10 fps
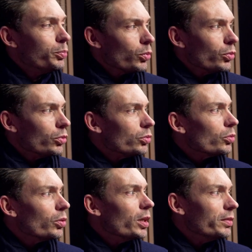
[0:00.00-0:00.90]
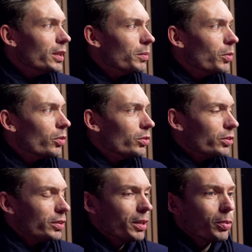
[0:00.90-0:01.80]
Pour le tournoi, évidemment,
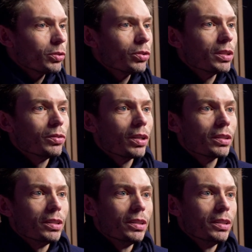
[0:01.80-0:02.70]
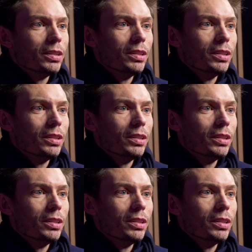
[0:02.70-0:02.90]
euh, c'est important d'avoir des,